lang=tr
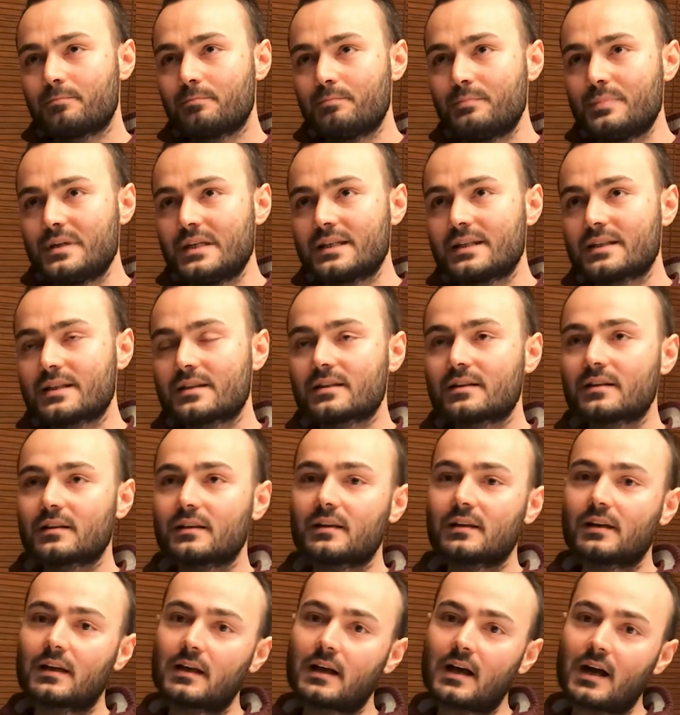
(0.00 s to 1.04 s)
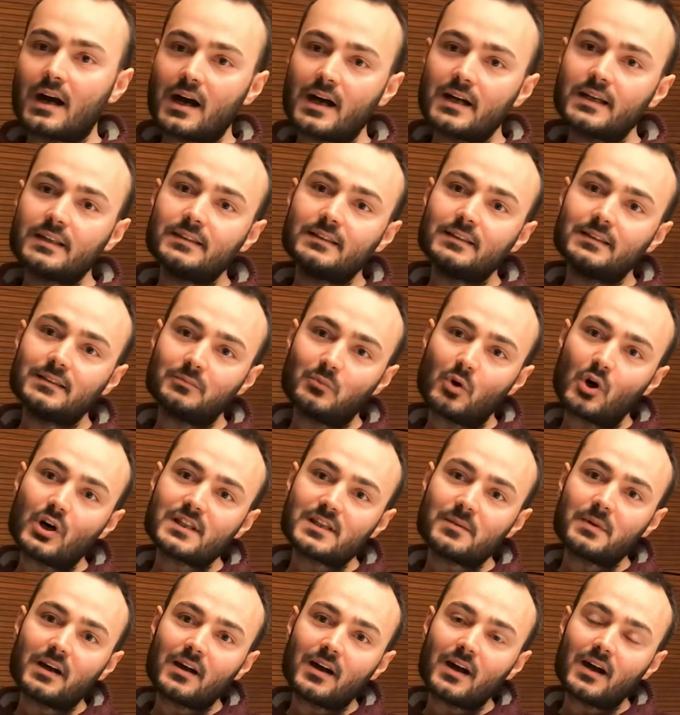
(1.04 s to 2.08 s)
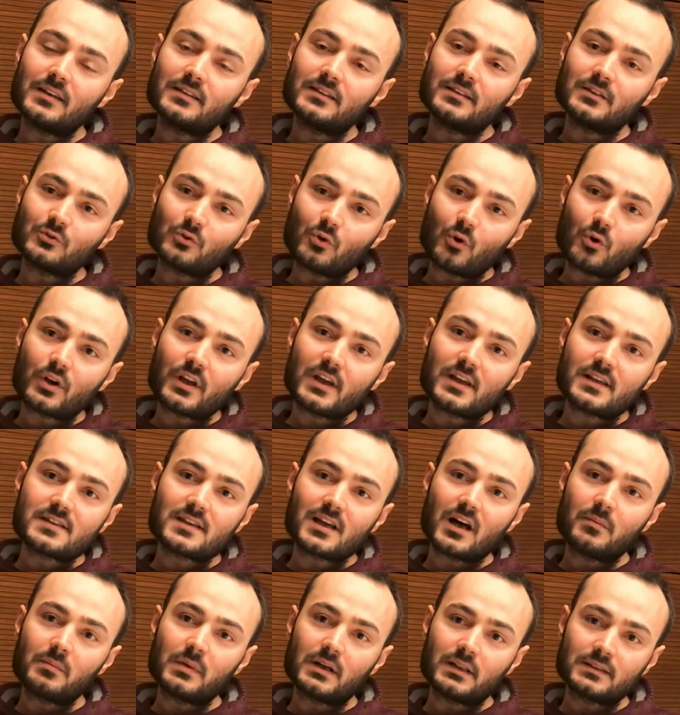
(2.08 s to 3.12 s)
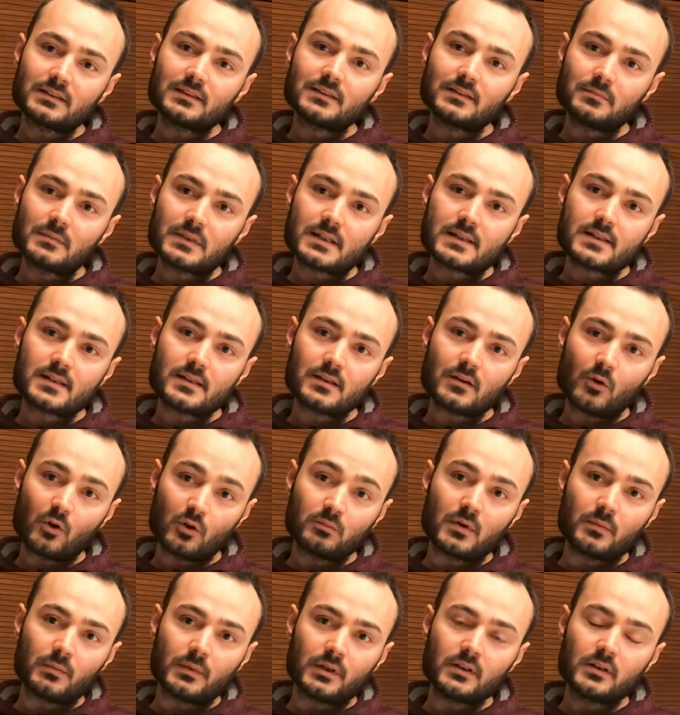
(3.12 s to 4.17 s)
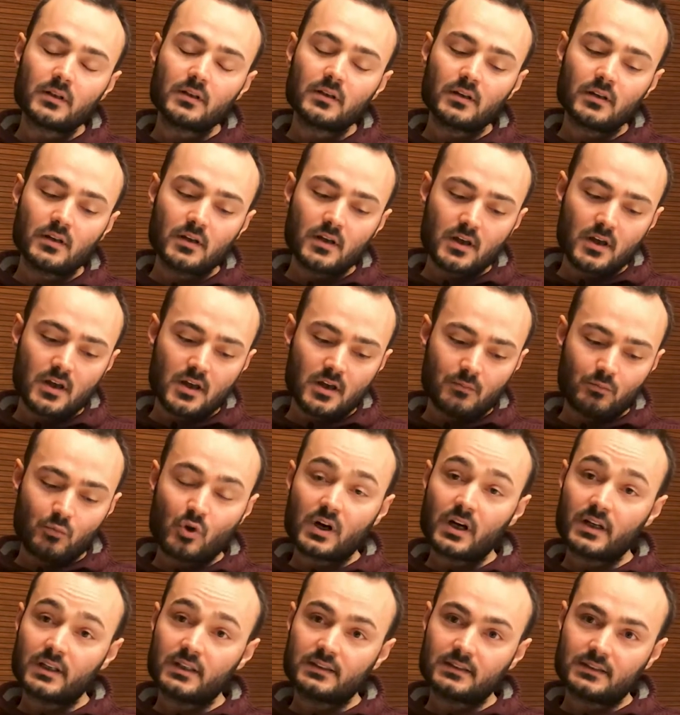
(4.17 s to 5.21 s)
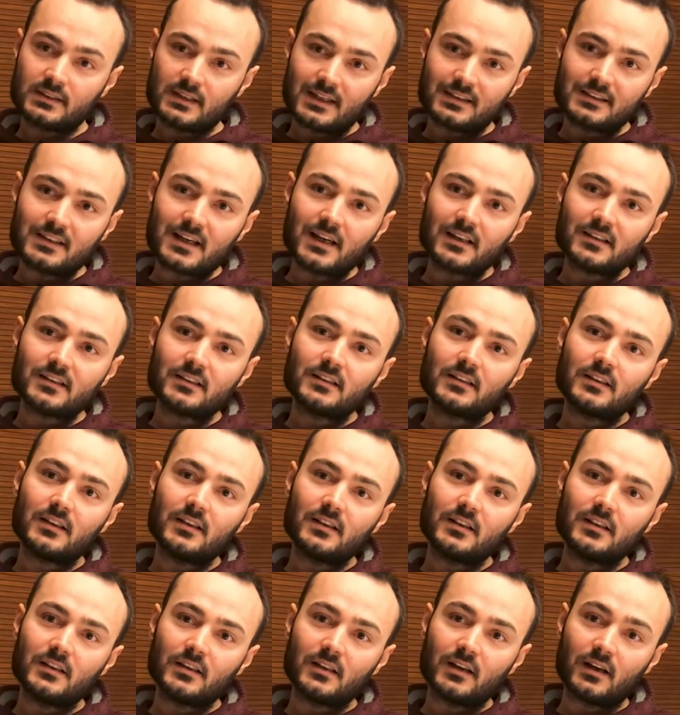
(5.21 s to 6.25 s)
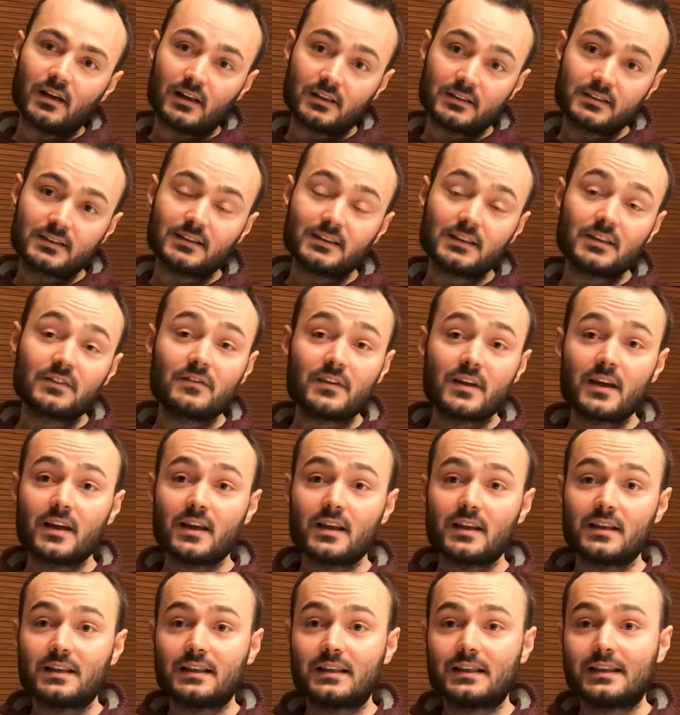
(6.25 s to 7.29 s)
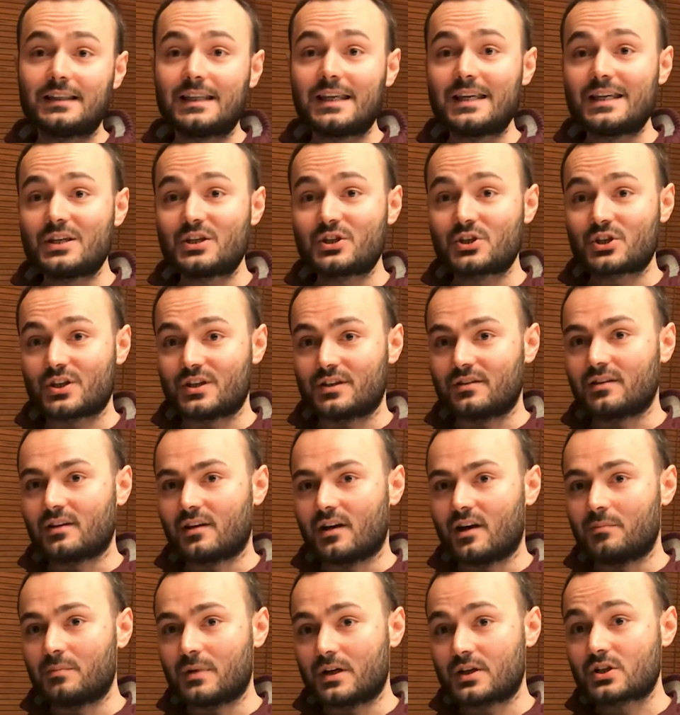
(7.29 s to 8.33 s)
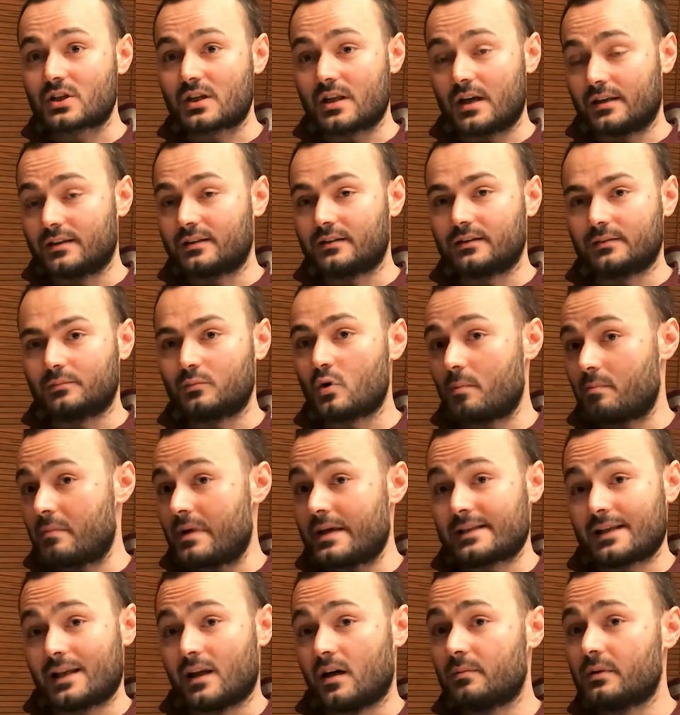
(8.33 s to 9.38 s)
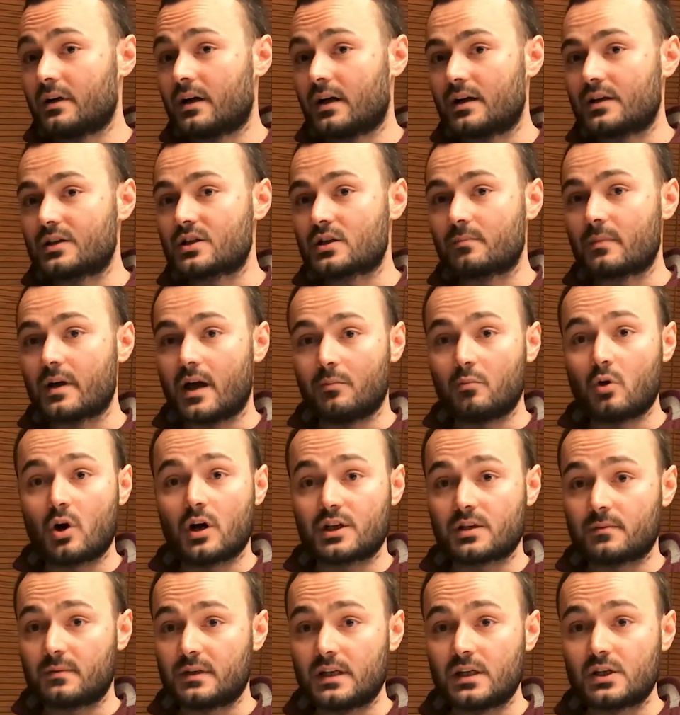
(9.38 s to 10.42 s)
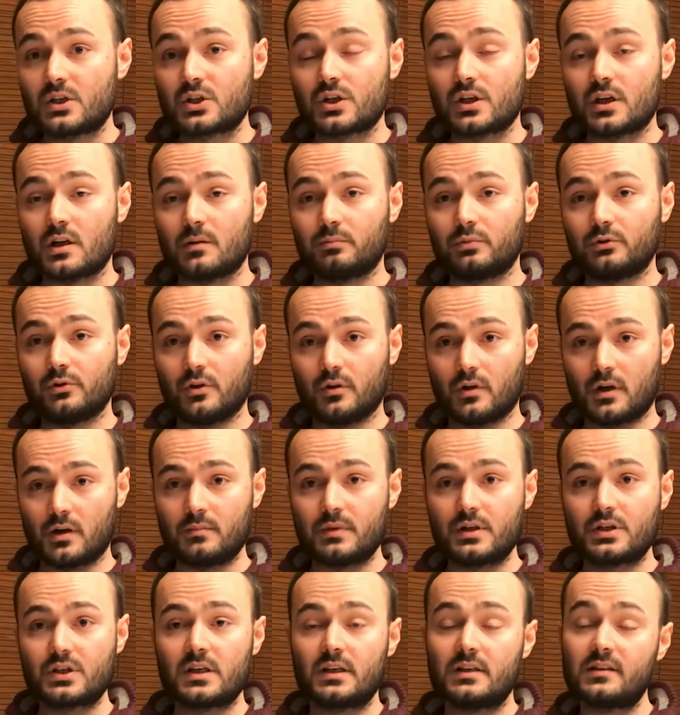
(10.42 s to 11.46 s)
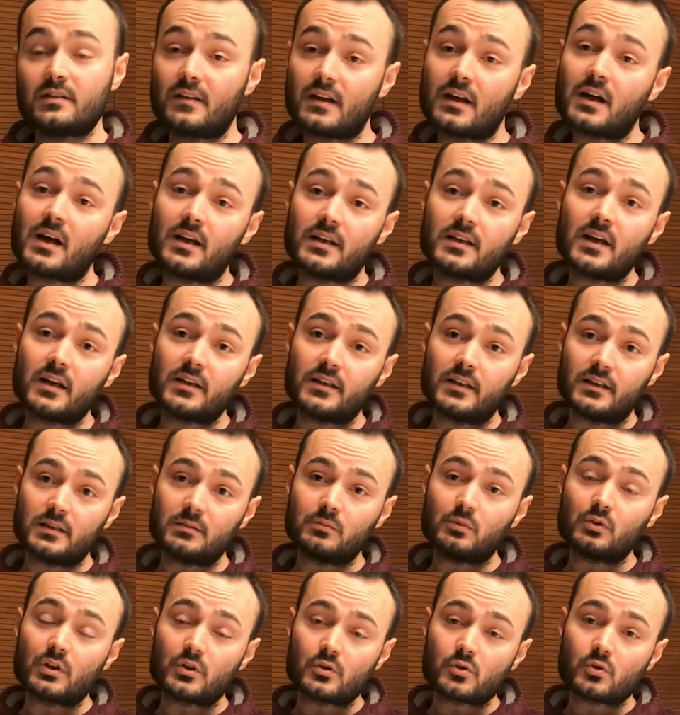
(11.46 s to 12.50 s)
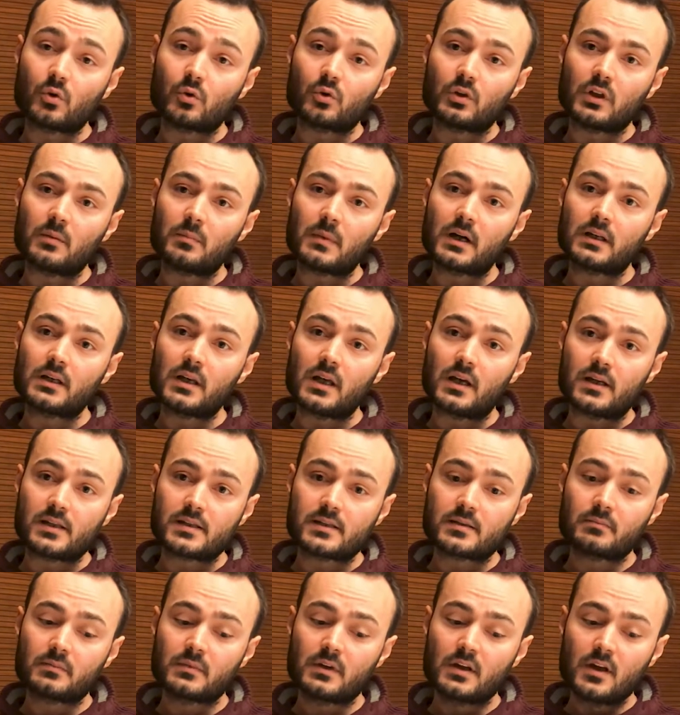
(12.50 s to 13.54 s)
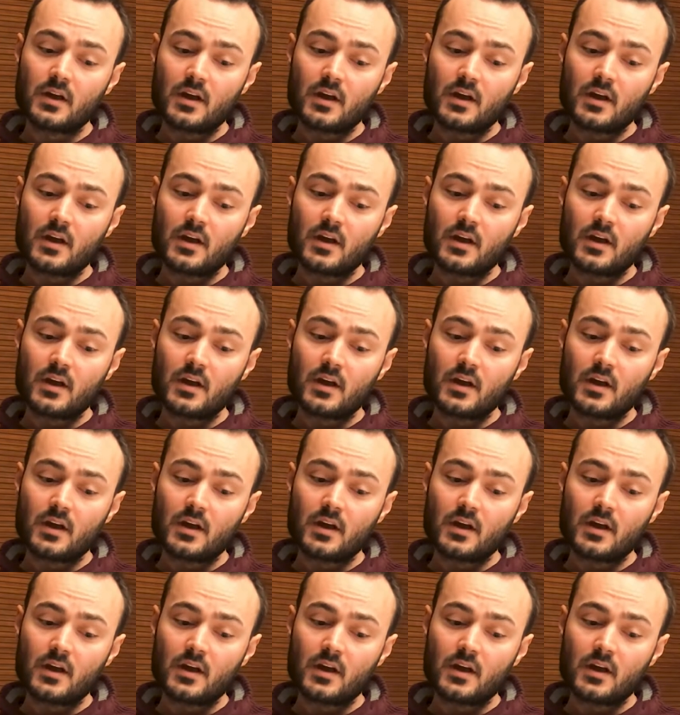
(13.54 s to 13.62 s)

bir kaydın, muhasebe kaydının doğru hesaba atılması olmamalı bu kayıt neden e, atıldı ve ne için amaçlandı? Bu mesela bir harcama yani bu harcama ne için yapılıyor, amacı nedir ve kaynağı nedir? Bunları sorgulamak lazım.